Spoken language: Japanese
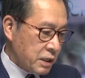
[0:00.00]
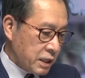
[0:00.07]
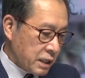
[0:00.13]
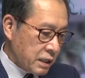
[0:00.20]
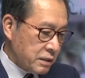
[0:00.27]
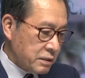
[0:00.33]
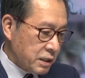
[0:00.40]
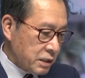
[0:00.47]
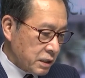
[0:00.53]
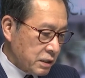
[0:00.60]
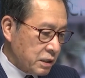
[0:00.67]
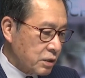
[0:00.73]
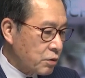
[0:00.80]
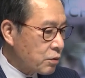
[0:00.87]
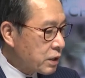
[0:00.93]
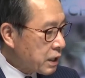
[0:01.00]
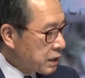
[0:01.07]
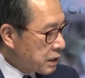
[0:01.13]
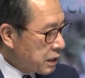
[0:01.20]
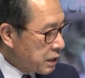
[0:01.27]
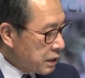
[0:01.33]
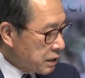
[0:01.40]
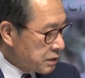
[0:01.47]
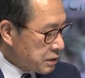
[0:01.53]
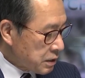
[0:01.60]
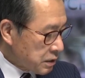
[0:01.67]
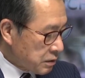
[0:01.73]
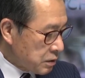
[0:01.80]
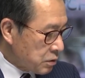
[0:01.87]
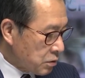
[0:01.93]
契約なさってる保険契約
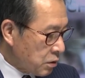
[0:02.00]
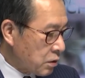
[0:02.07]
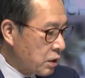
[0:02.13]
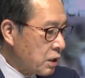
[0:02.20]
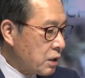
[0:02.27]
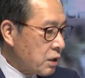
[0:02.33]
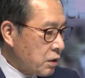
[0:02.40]
者さんの